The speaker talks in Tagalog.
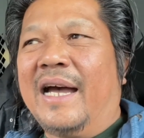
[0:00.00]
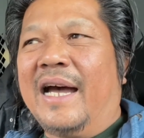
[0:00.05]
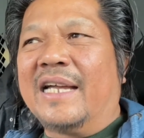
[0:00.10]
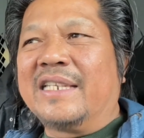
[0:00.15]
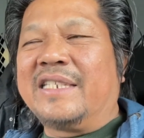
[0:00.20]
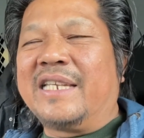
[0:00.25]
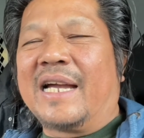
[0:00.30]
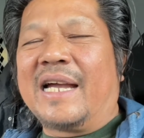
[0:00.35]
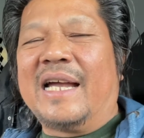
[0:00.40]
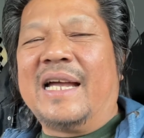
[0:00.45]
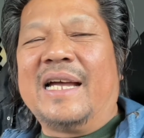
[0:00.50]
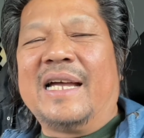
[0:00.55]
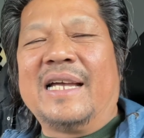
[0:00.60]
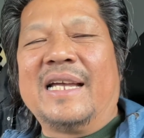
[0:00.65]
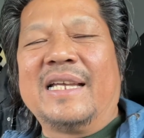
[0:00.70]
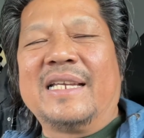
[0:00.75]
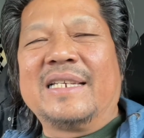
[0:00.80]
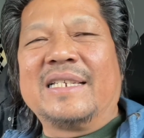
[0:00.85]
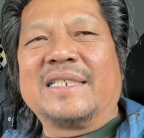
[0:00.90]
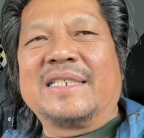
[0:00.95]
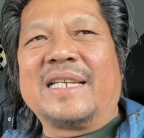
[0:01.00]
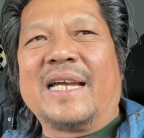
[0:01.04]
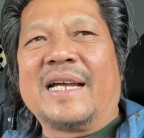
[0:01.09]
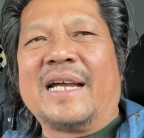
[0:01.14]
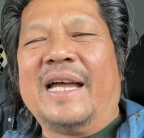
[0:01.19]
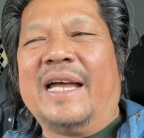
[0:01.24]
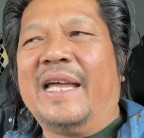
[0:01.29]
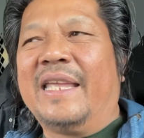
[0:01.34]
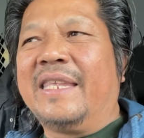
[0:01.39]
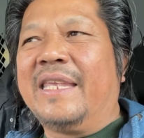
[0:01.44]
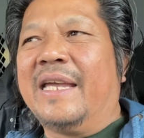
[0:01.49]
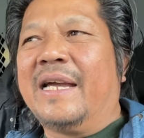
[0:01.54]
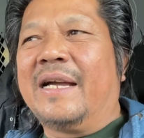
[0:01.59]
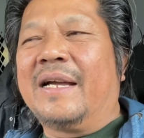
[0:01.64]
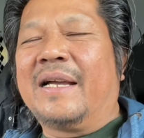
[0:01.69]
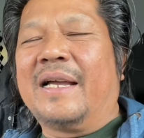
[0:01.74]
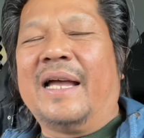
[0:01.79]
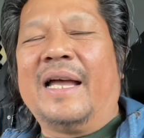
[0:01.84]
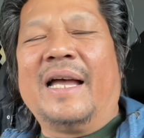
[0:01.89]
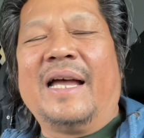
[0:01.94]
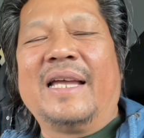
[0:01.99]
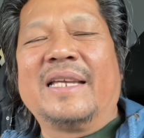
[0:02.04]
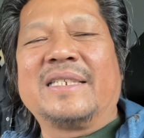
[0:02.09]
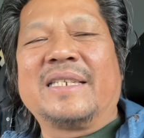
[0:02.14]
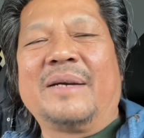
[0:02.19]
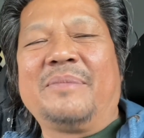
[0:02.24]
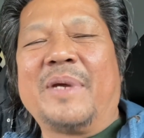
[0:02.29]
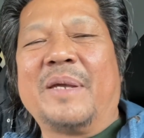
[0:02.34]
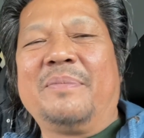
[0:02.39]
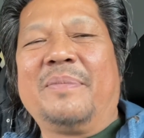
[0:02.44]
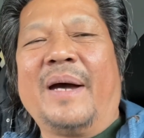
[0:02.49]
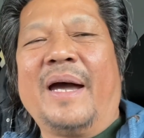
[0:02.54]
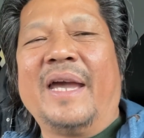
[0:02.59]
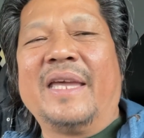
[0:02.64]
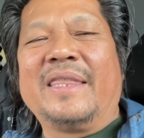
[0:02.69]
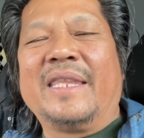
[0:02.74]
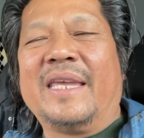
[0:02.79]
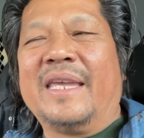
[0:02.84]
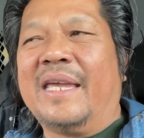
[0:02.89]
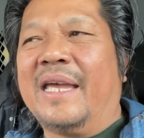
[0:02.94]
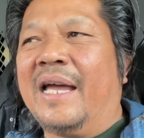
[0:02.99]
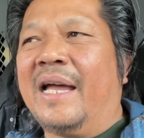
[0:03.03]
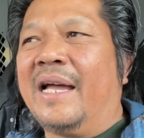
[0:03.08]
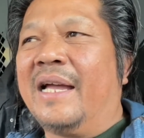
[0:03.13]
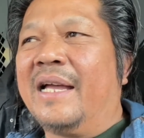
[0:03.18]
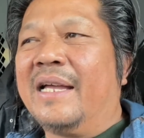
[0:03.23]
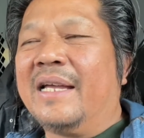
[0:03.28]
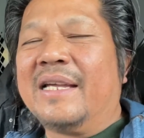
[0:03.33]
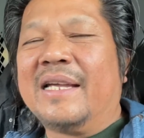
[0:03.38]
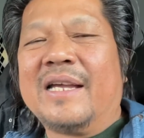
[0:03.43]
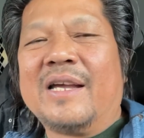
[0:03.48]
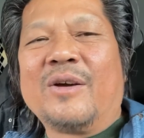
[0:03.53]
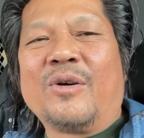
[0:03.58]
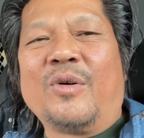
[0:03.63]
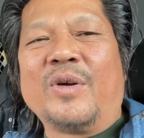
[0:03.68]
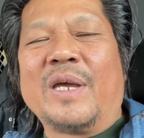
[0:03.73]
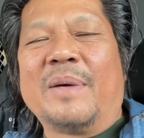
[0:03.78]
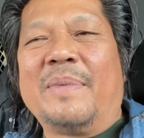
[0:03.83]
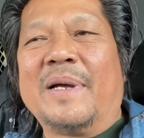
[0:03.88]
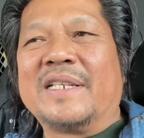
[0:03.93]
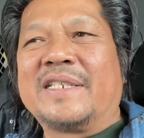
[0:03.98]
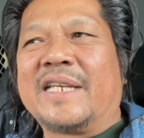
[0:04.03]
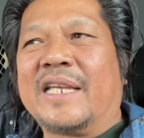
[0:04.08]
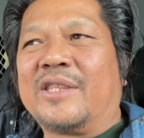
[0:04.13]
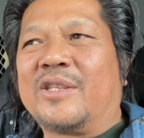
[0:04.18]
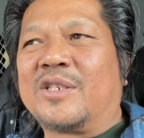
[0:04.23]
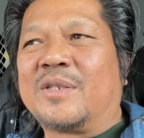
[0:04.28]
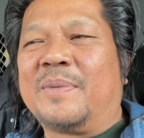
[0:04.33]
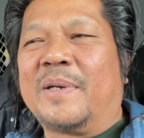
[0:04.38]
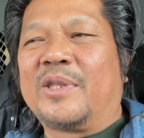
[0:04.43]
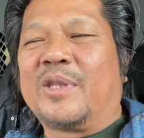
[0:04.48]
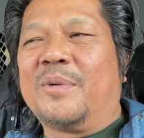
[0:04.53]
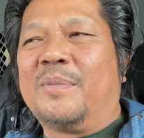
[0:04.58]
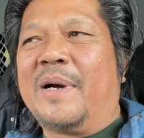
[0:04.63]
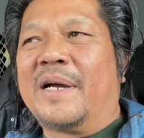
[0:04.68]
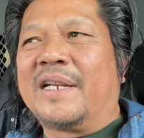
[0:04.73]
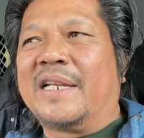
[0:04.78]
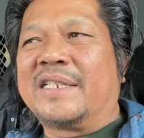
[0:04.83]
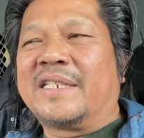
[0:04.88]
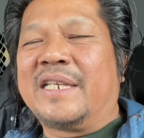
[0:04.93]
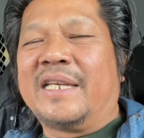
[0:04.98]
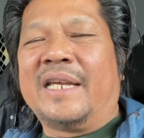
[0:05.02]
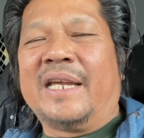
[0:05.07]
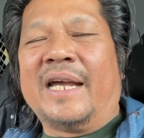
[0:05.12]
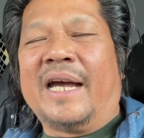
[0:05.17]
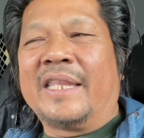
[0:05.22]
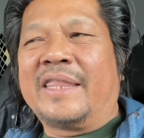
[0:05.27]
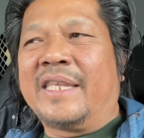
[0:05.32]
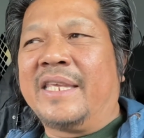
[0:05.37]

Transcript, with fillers: At saka sa kanyang, uh, sa may bahay ni uh, Kuya Bal Santos Matubang na si Ate